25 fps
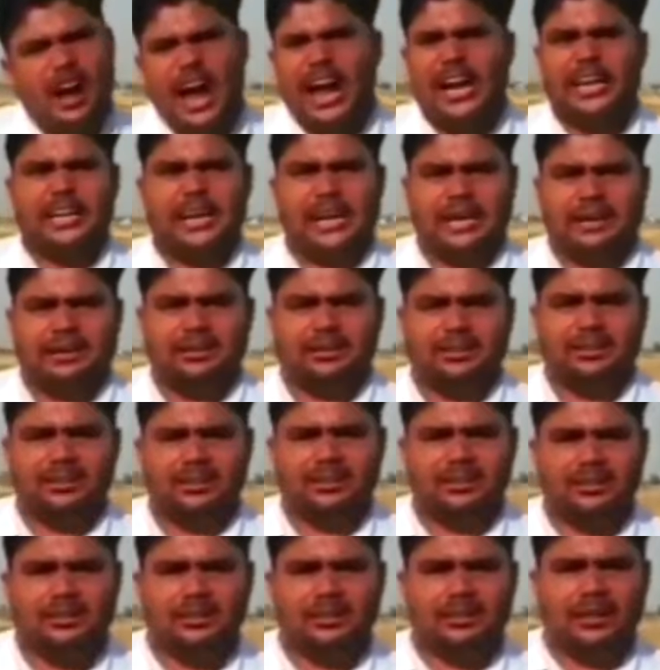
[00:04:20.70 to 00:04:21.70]
वेल डन
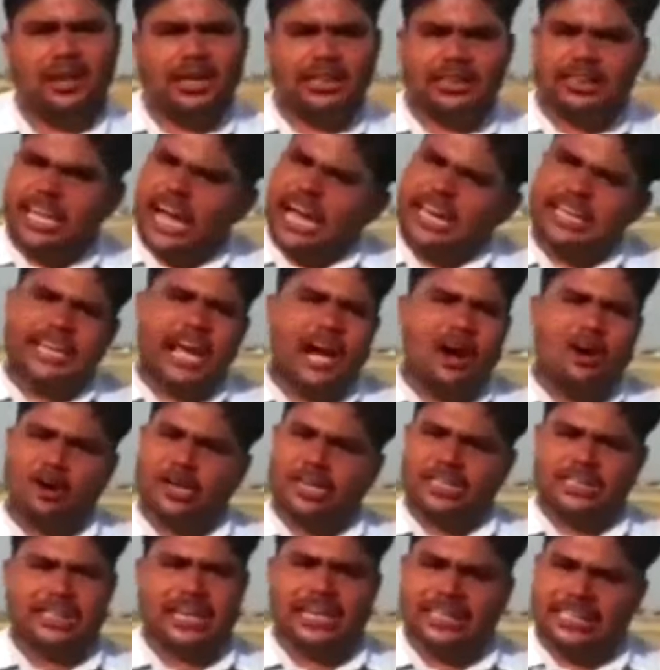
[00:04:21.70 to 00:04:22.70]
तालियां
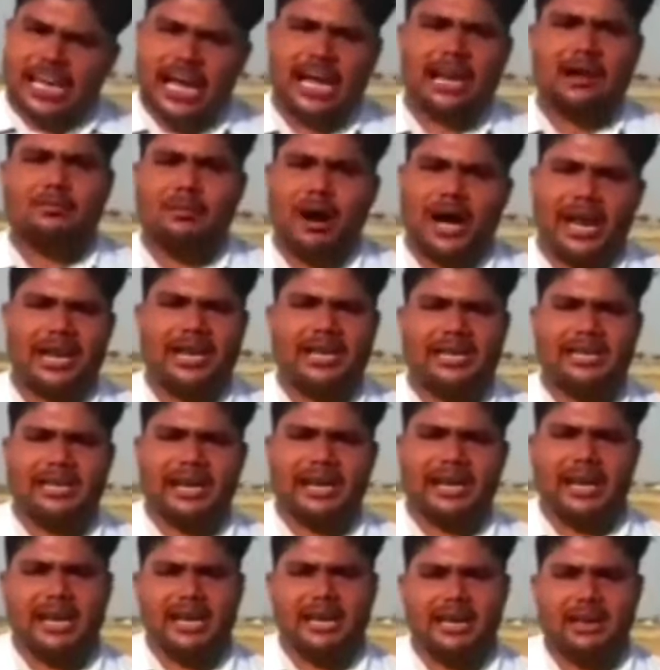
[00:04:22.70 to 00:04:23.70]
होनी चाहिए यार हमारे
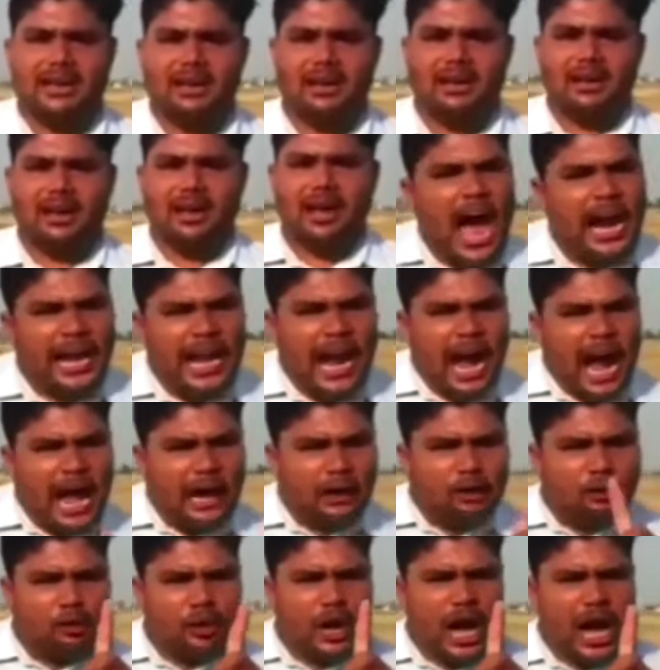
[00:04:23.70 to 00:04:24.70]
लिए अरे
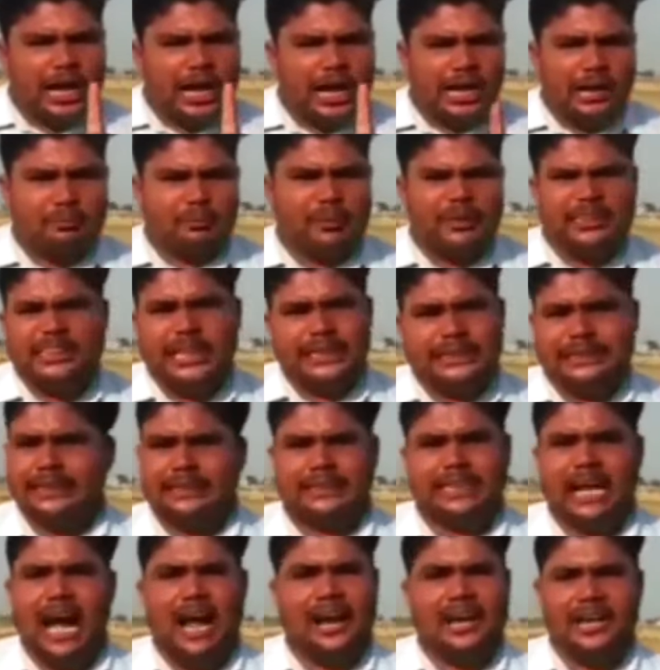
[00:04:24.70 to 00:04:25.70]
हर गुनाह के पीछे
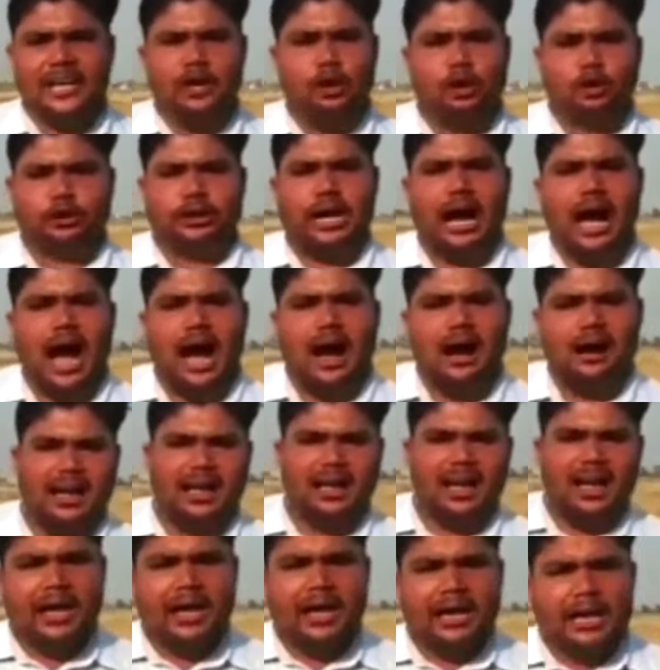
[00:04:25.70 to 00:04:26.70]
शैतान नहीं होता
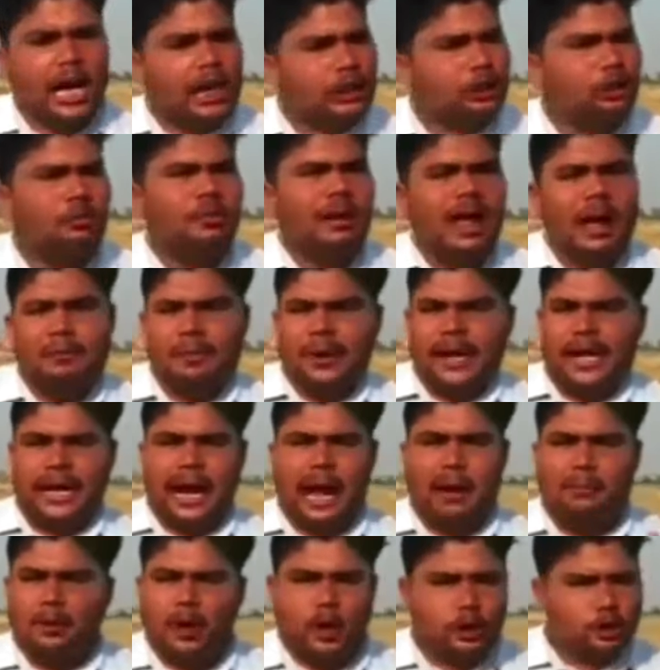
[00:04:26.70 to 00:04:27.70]
क्या तुमने अपने
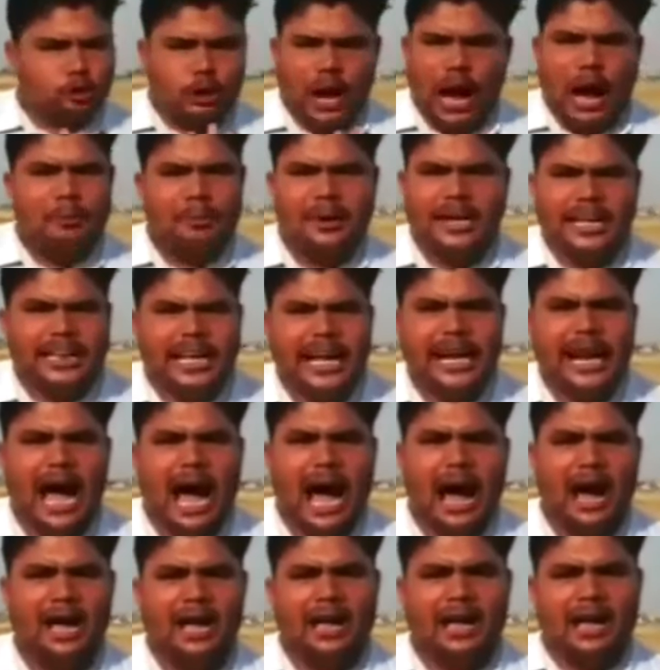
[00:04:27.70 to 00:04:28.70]
रब को जवाब नहीं देना
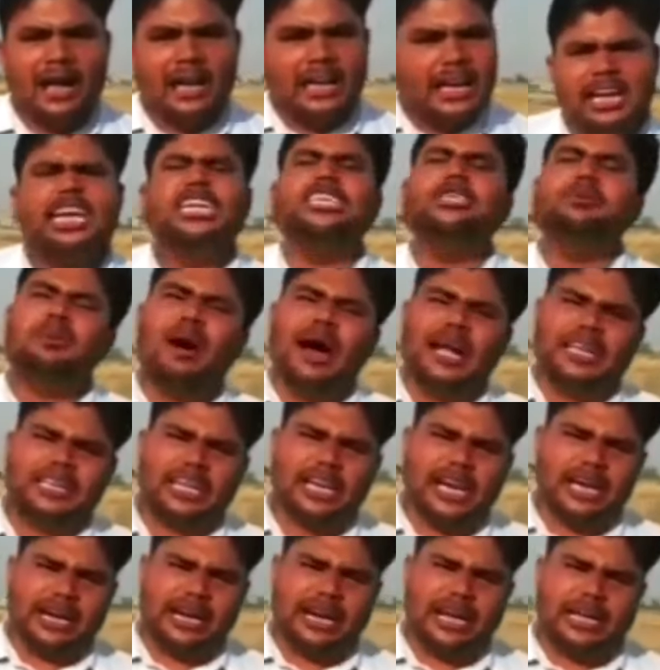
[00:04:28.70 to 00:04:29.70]
किस बात
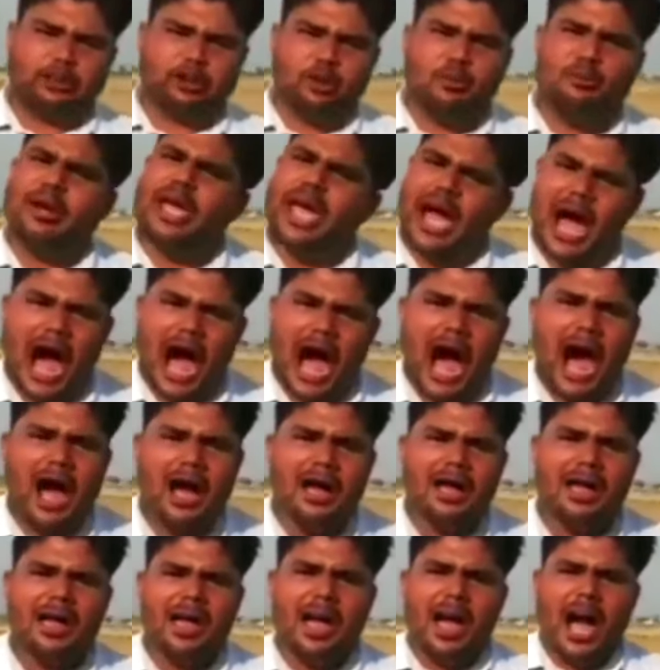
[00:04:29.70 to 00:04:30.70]
की अकड़ है तुम में हाँ
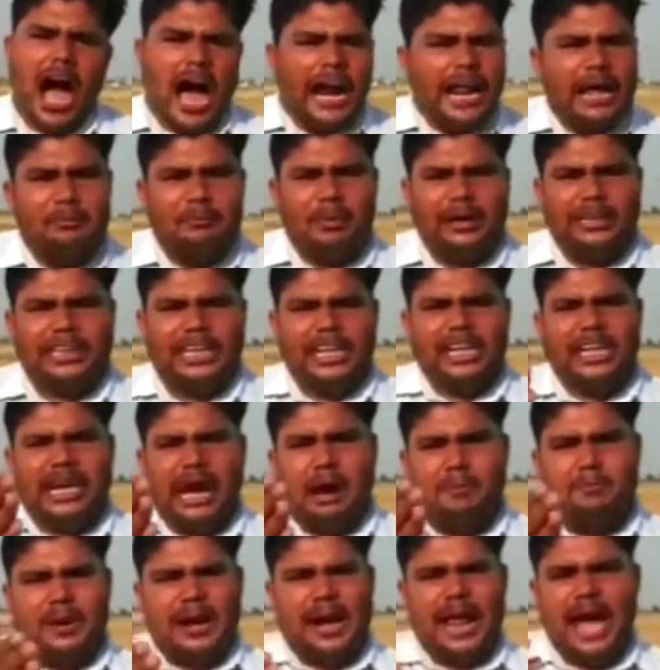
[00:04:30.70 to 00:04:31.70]
अरे मट्टी
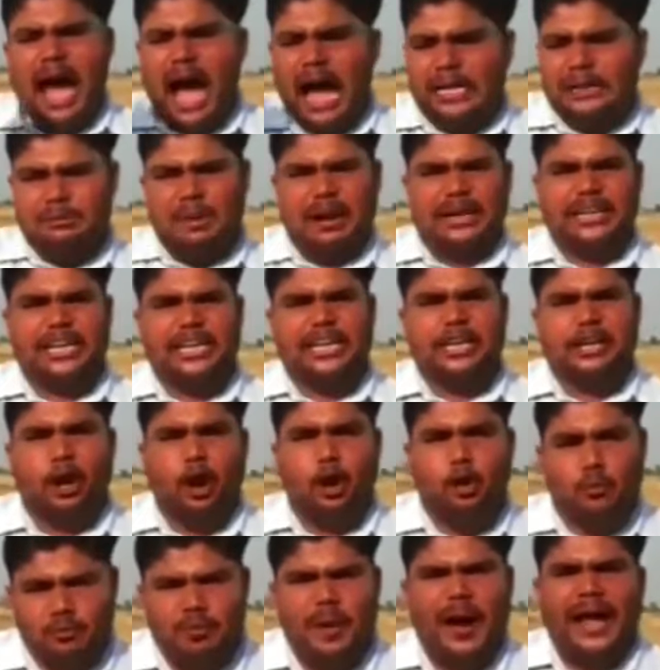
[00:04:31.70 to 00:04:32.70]
का बना आज मट्टी के
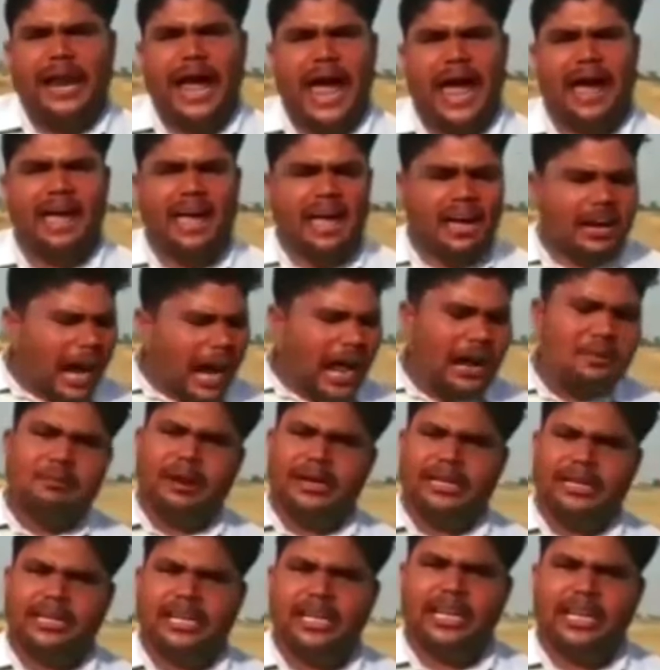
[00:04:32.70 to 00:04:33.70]
ऊपर है कल
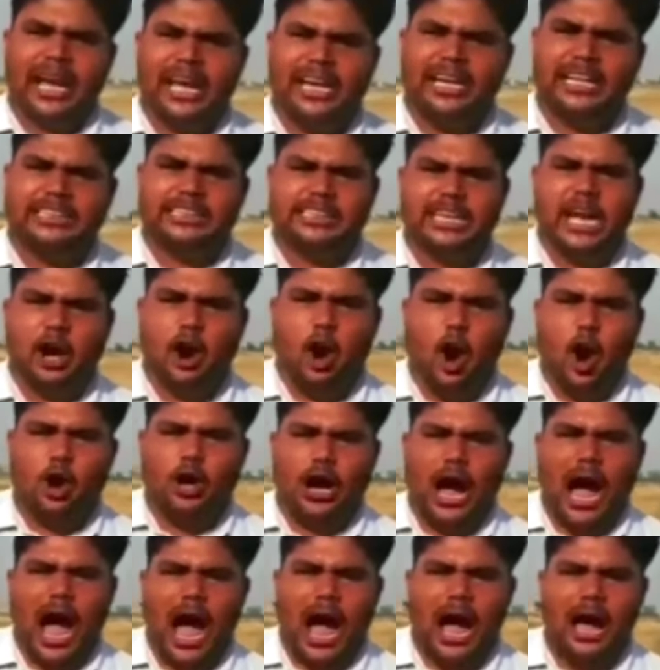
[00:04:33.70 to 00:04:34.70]
मट्टी के नीचे
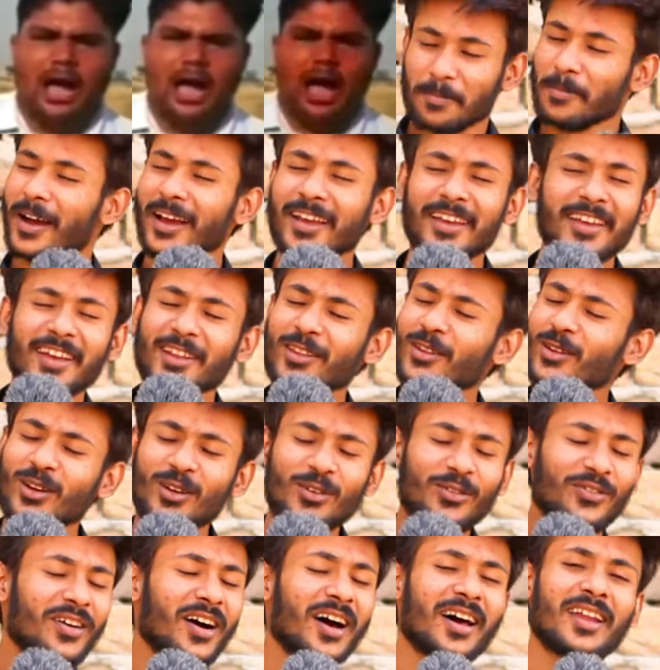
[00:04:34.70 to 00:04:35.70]
होगा भाई ये दुनिया
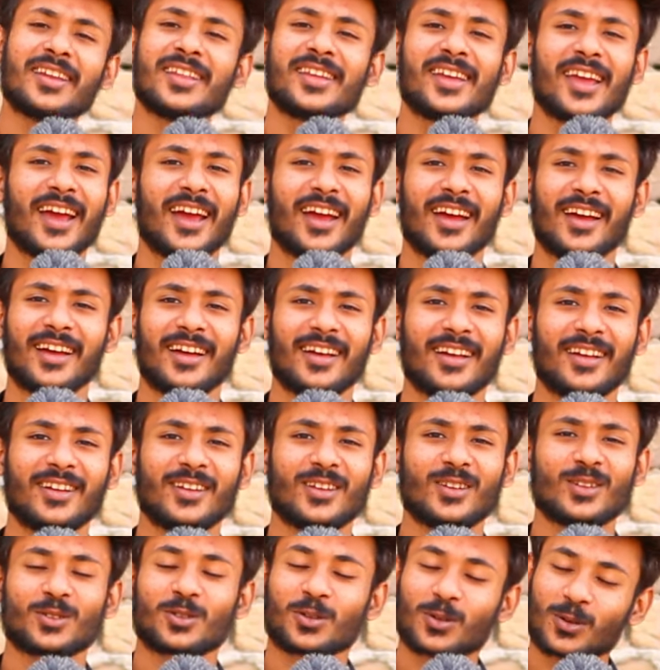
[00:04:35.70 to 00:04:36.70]
फानी है
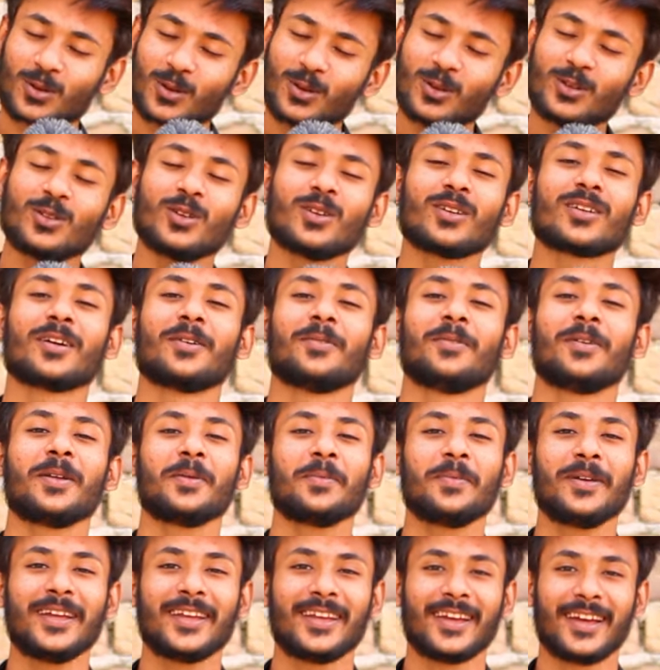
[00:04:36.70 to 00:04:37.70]
सुकून तो कवर
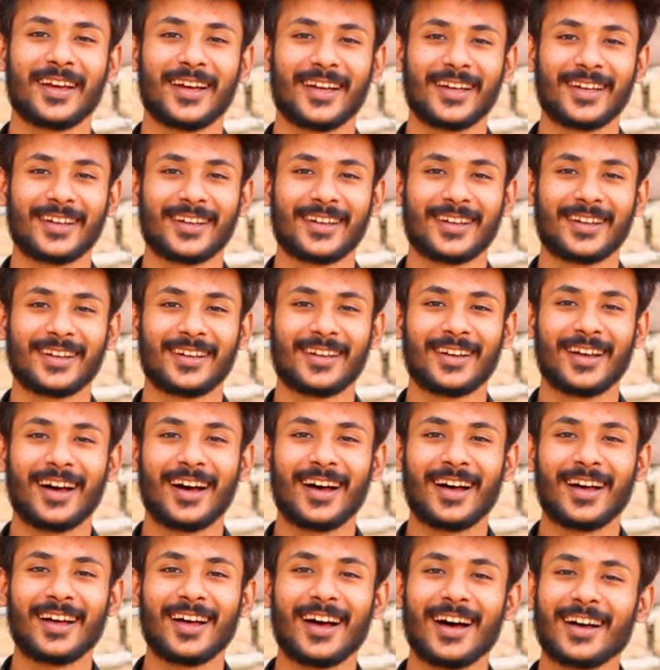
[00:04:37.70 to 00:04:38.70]
में ही है
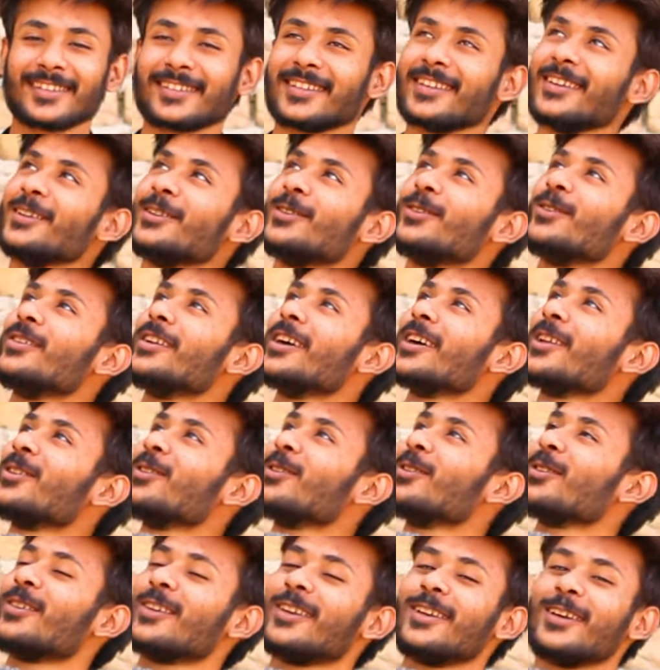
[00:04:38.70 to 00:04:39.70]
असली दुनिया
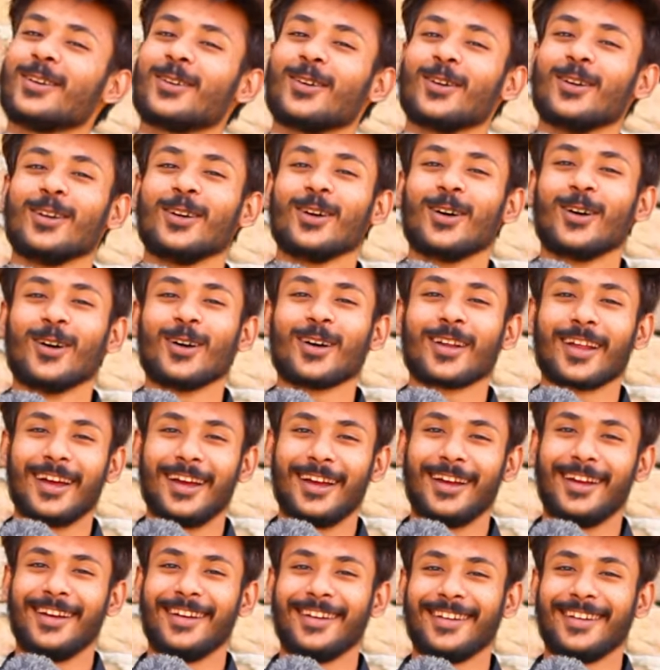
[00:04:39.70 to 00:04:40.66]
दूसरी कोई और है